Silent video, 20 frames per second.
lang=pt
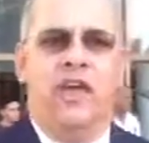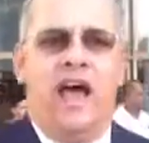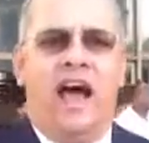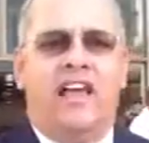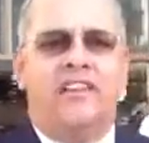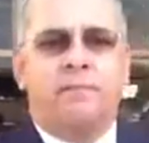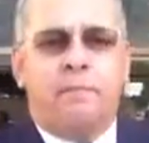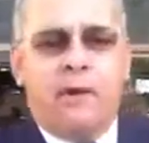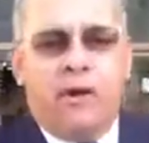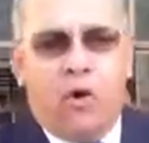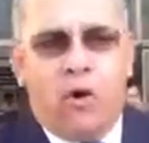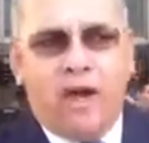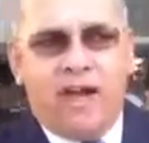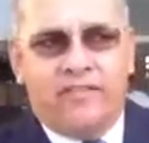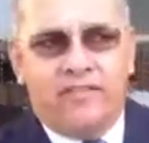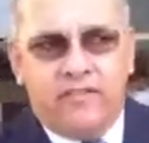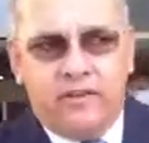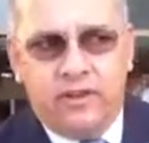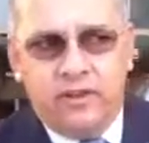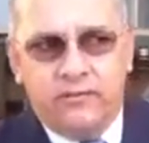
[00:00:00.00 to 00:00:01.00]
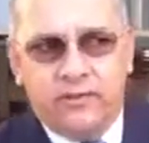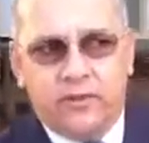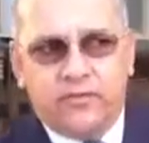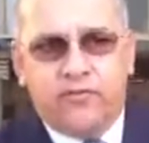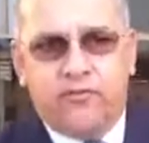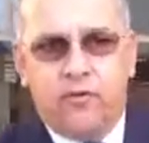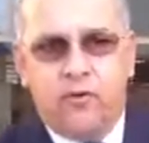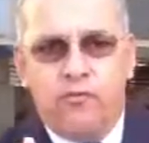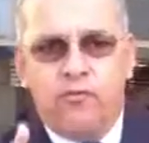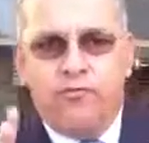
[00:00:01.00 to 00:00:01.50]
As prerrogativas
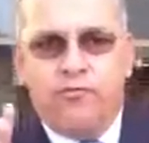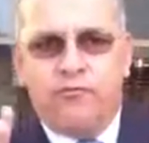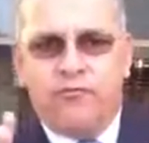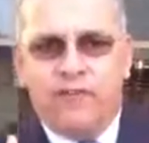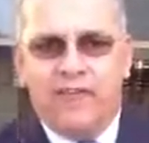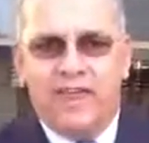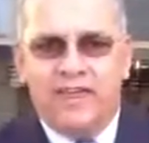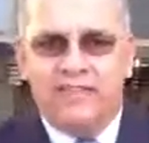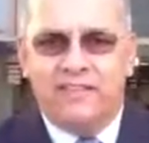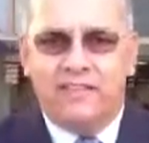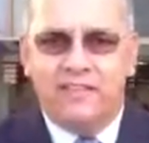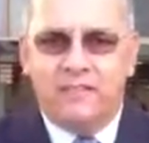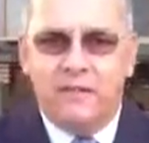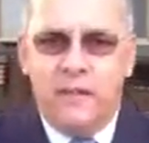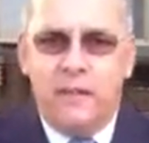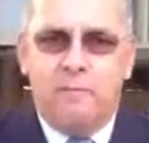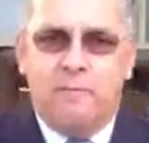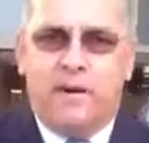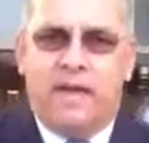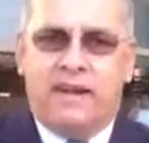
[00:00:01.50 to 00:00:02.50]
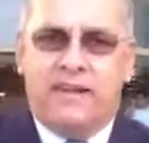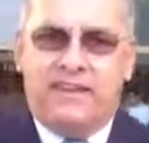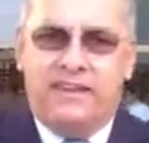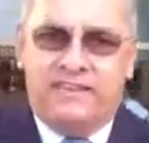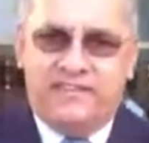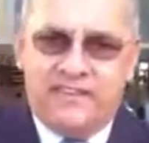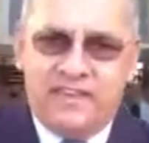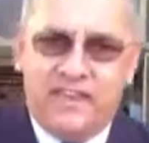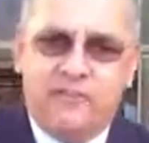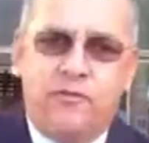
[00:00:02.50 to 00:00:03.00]
foram feitas para que
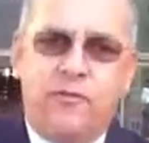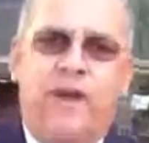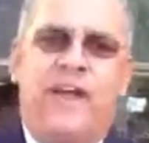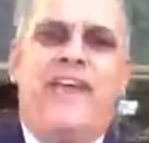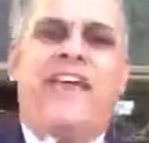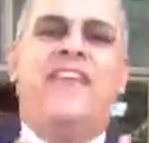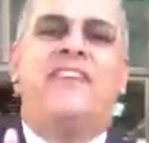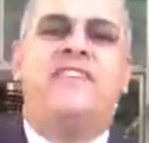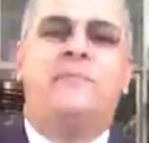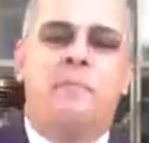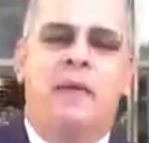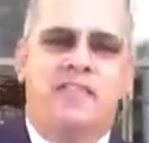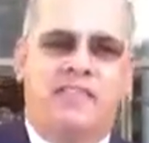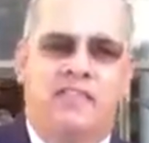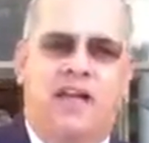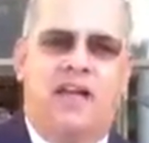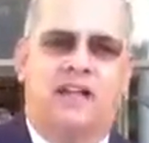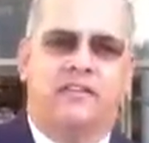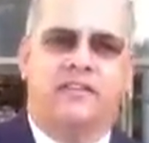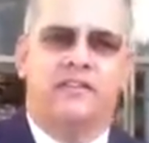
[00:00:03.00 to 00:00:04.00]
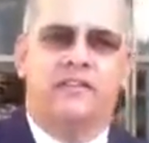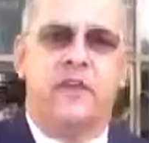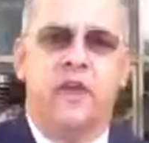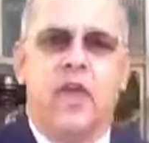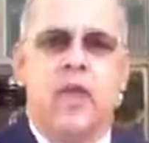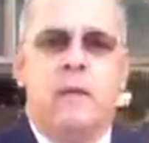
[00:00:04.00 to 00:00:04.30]
sejam respeitadas.